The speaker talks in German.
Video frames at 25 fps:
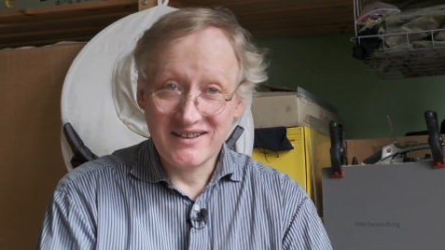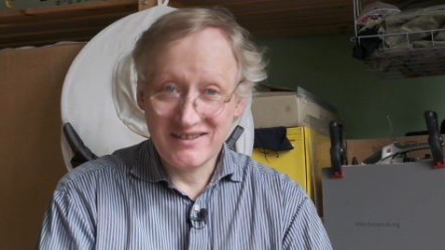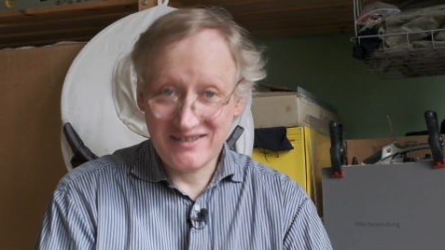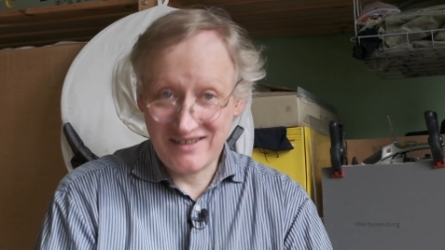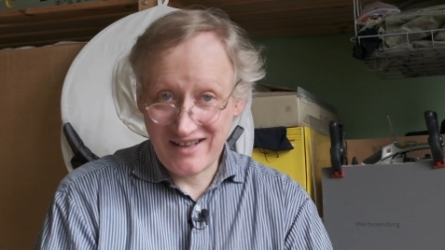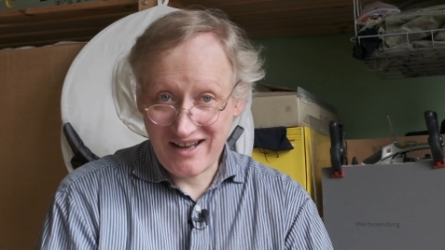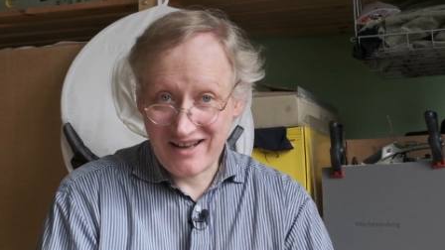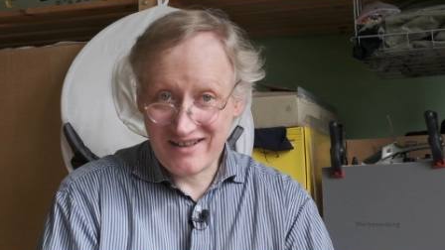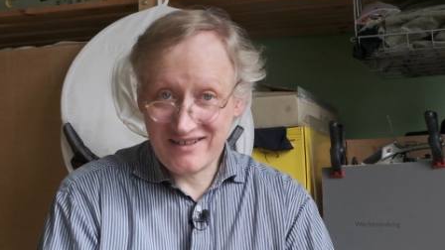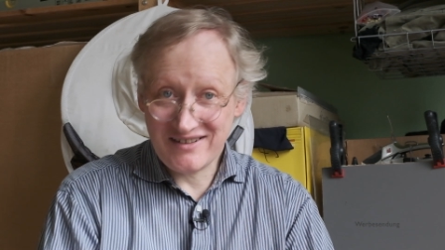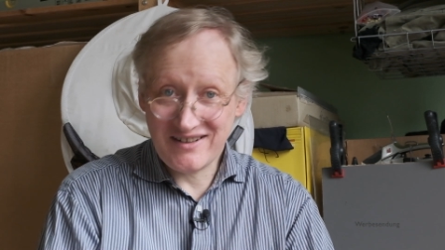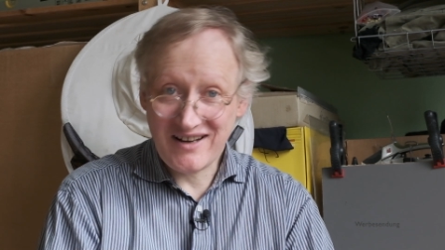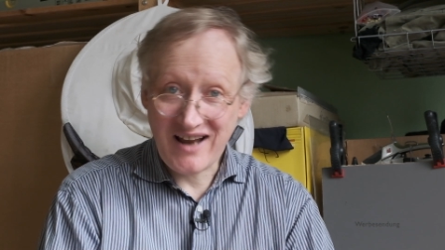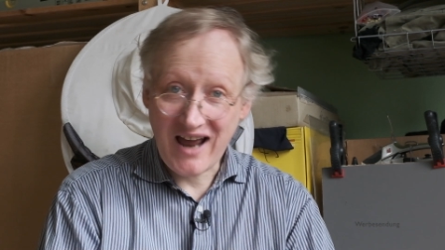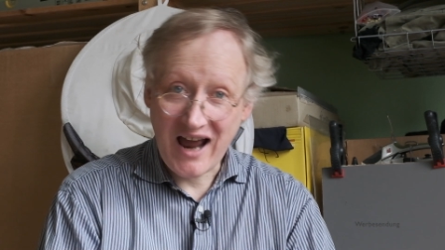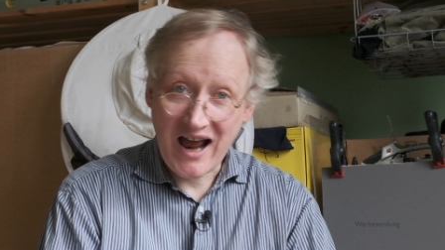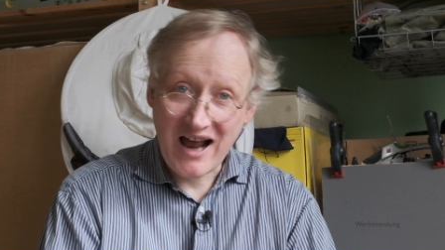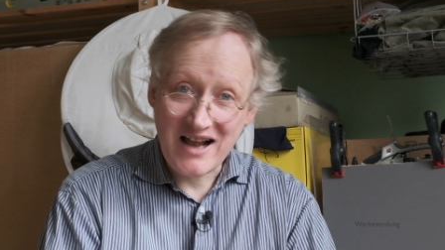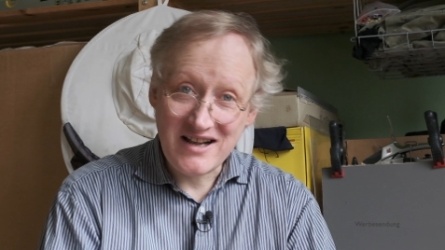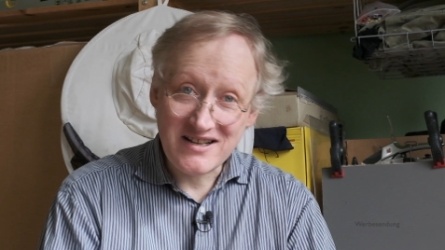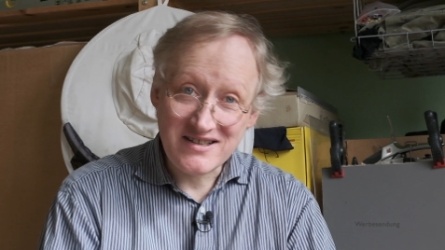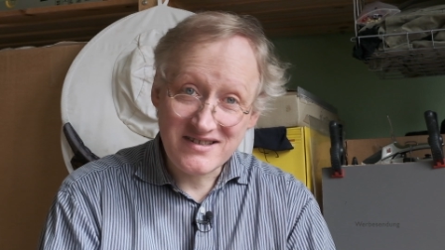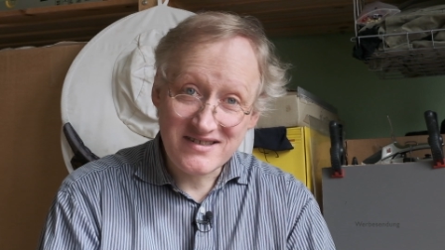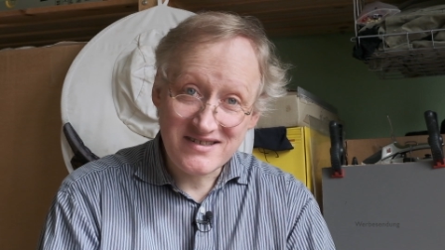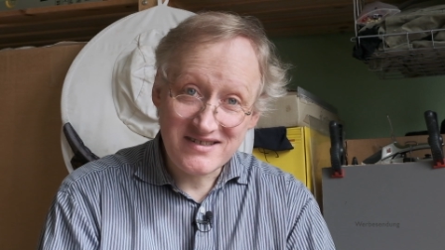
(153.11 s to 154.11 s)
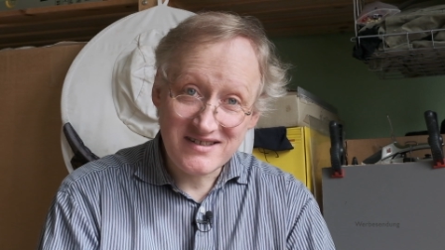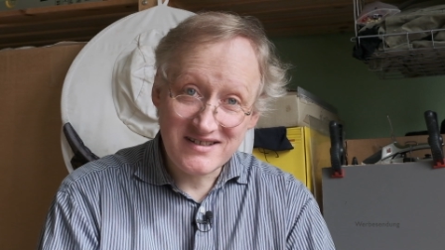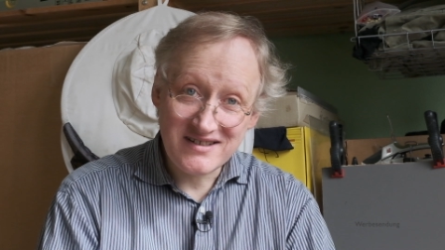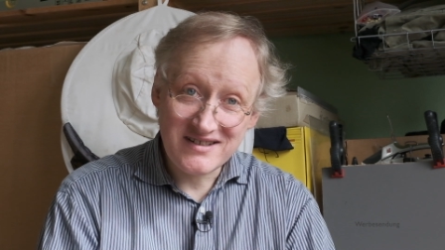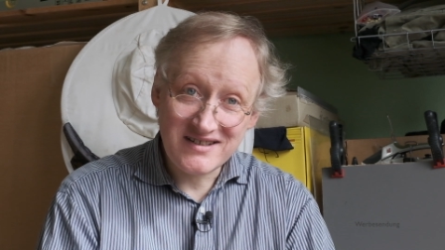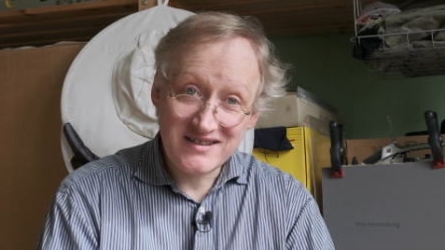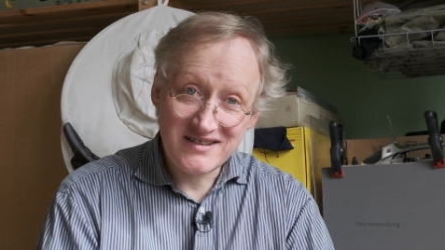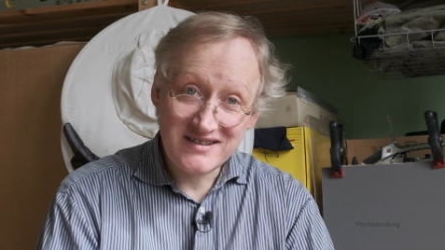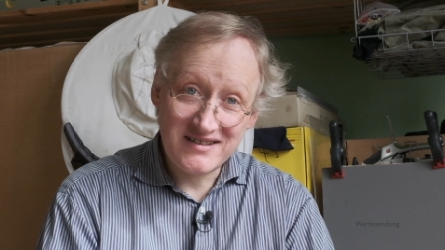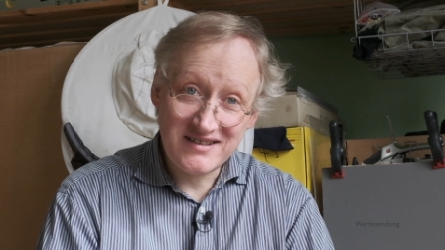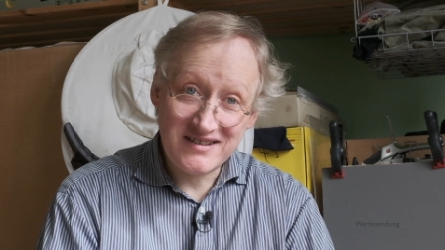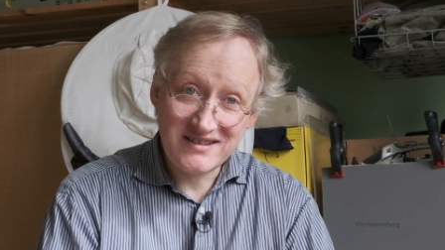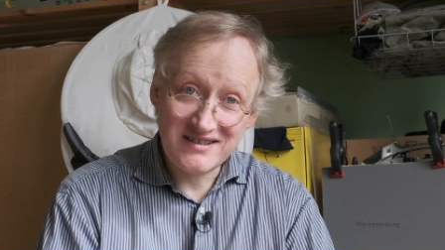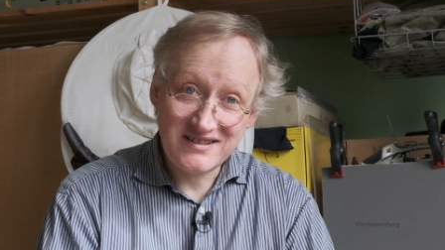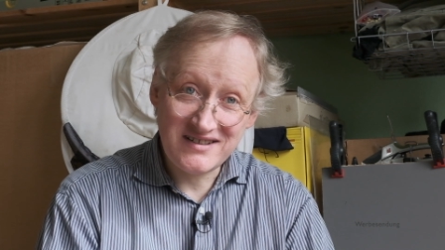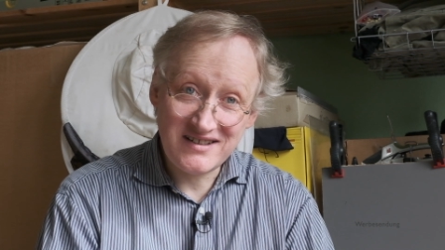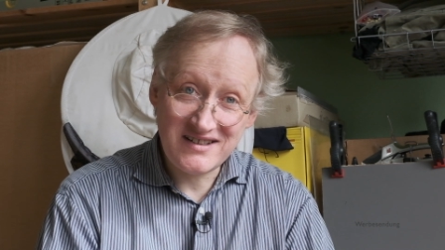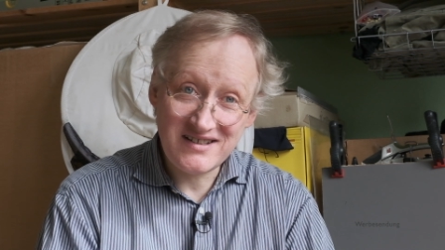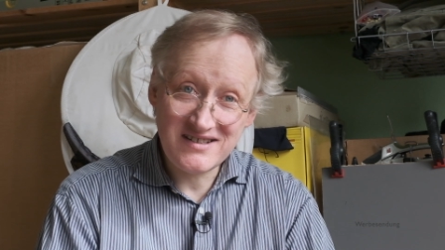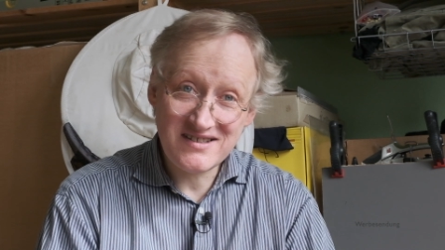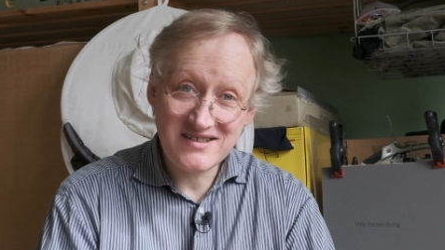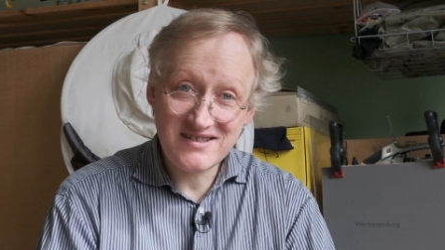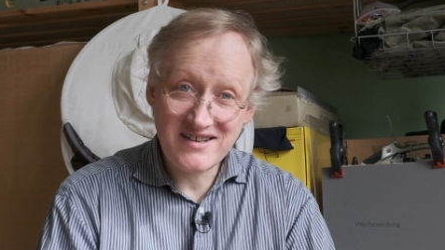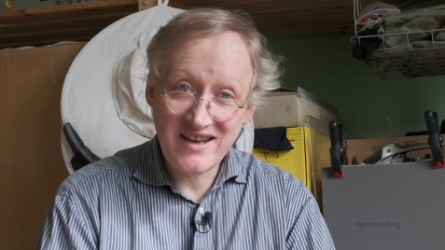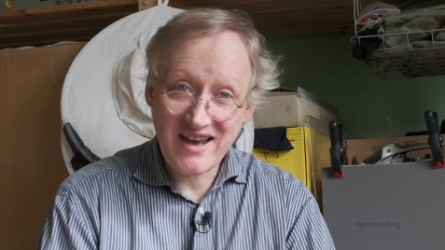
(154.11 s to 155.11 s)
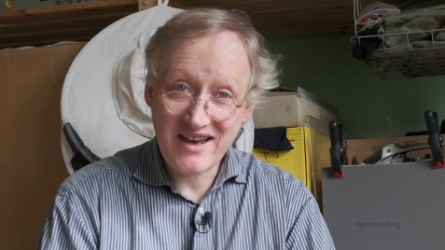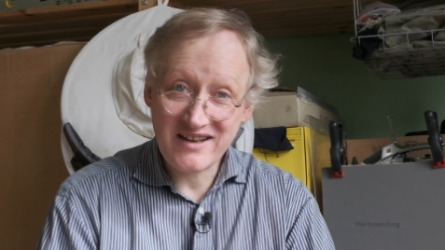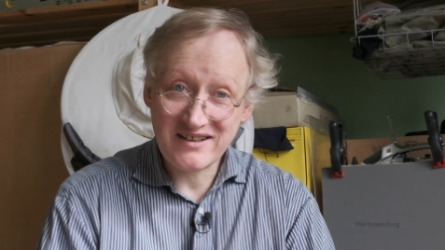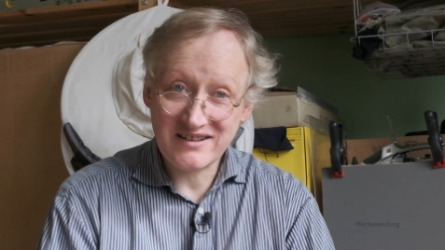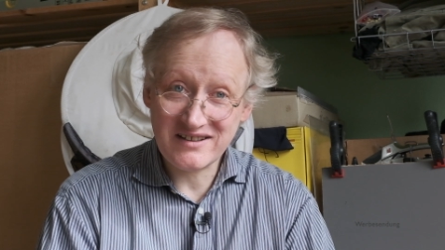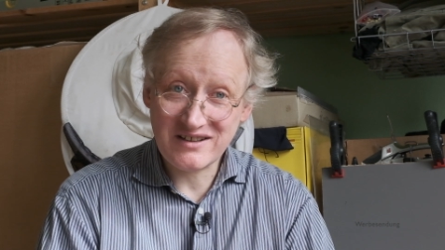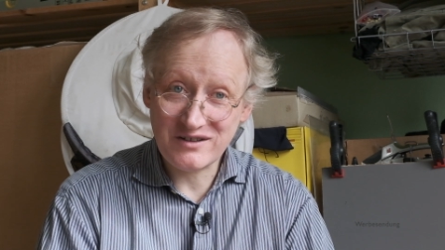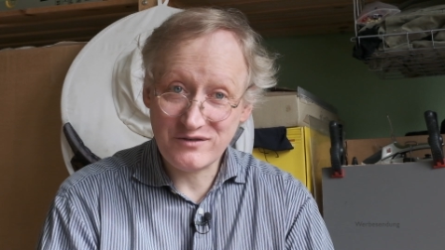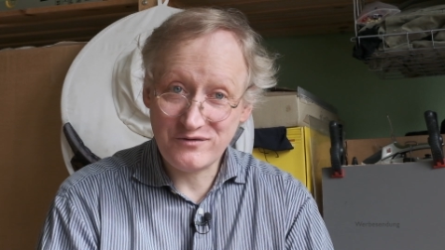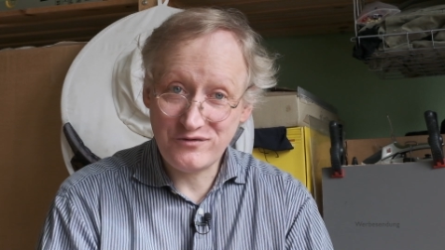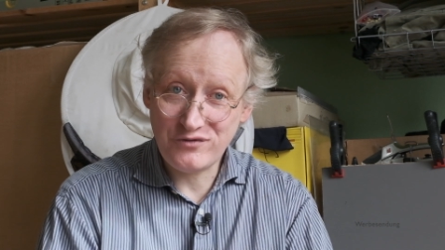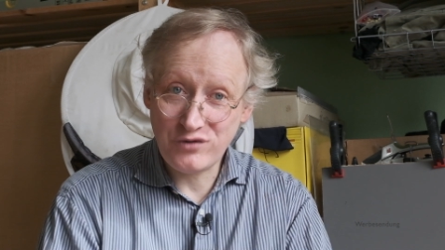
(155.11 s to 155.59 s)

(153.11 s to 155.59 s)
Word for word: denn als ich die diesjährigen